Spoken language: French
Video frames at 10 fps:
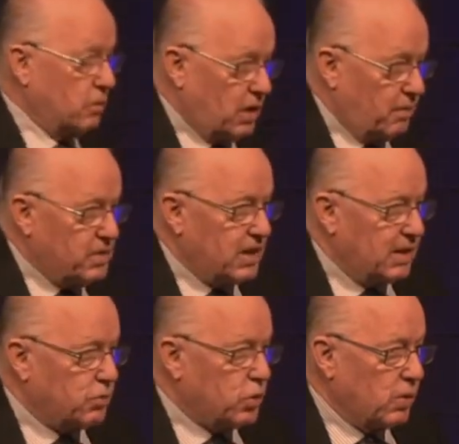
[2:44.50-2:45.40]
ils ont de la misère
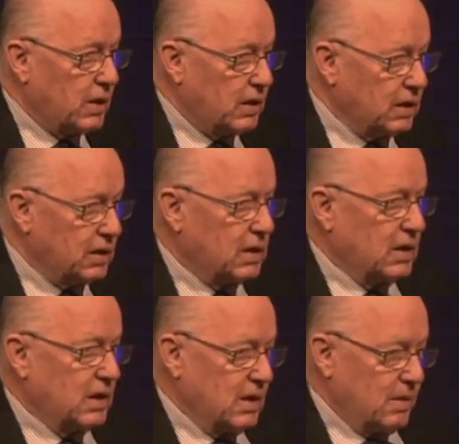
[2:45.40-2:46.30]
à me croire,
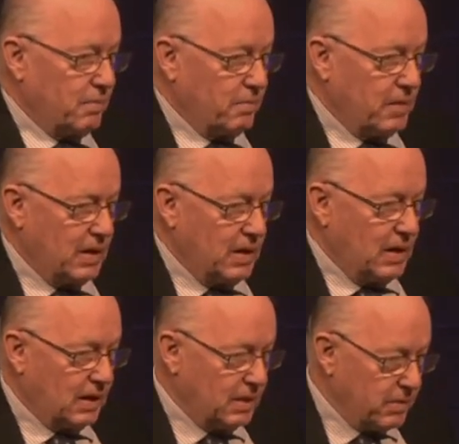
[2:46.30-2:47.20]
mais
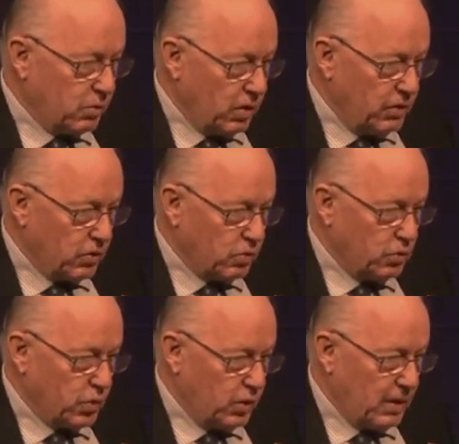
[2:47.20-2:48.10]
les Québécois ne
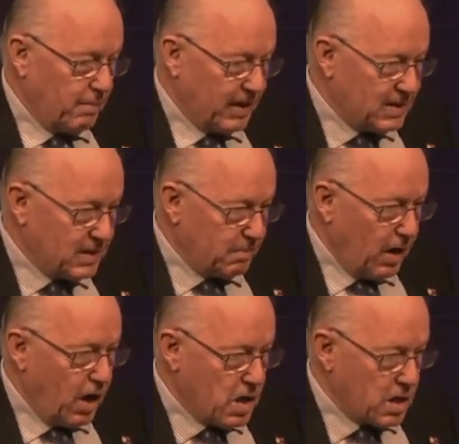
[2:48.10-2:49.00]
contrôlaient
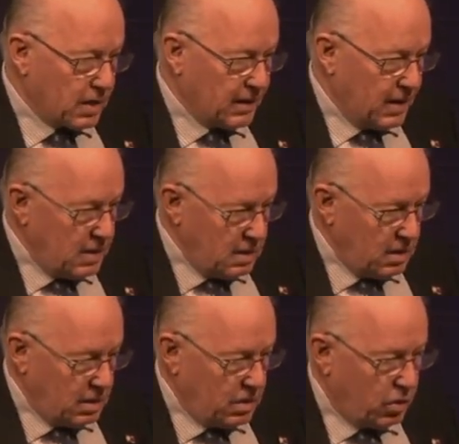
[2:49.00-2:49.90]
pratiquement rien
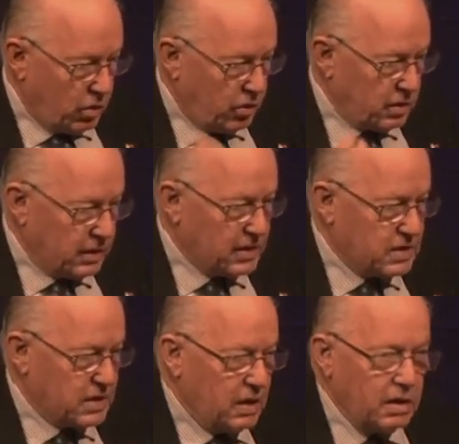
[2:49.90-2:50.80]
de leur
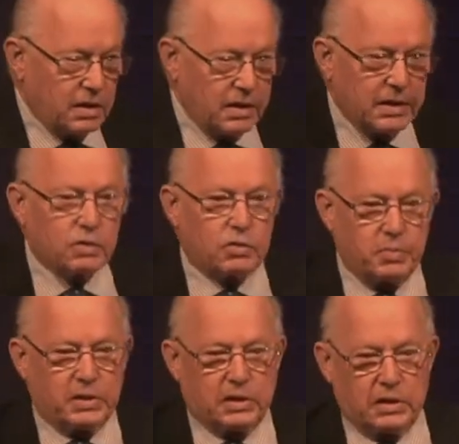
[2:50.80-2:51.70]
destin
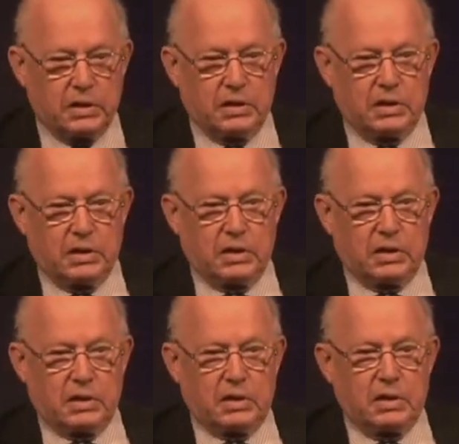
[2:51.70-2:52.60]
économique.
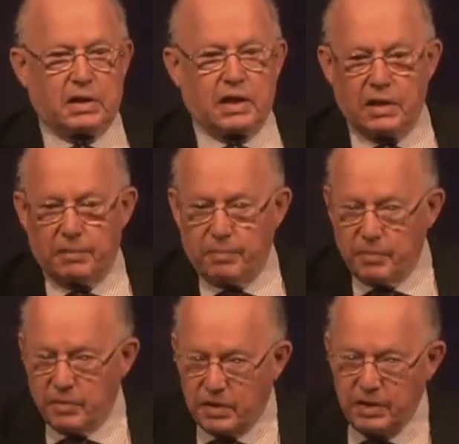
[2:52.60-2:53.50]
Ils n'étaient
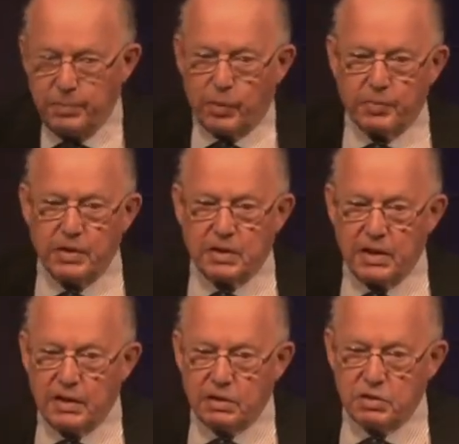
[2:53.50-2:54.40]
ni
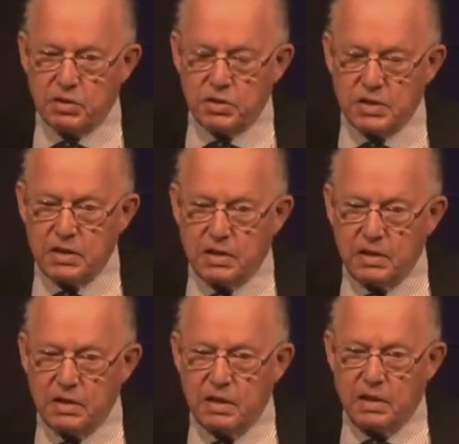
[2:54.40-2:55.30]
propriétaires de
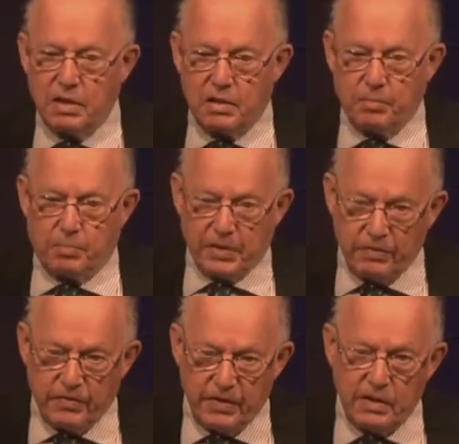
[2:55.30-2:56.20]
sociétés
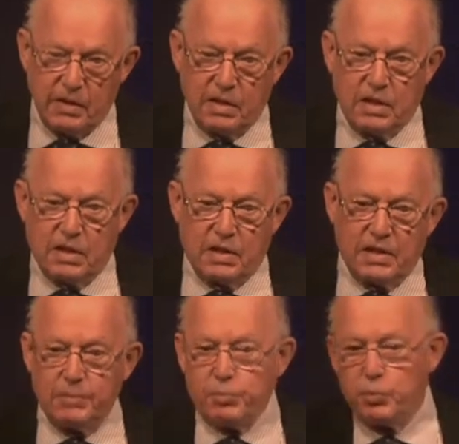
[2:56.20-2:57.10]
privées,
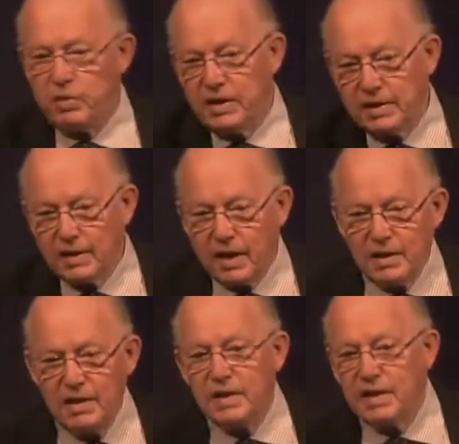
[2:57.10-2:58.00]
ni publiques, car
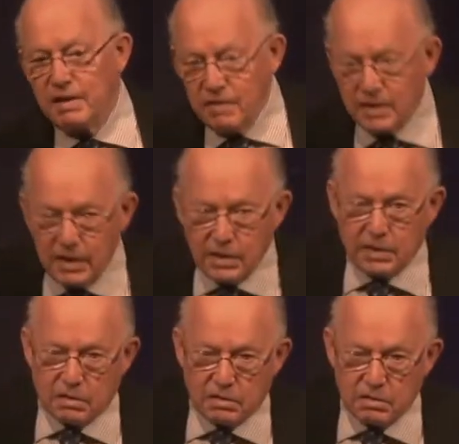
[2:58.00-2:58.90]
il n'y en avait guère,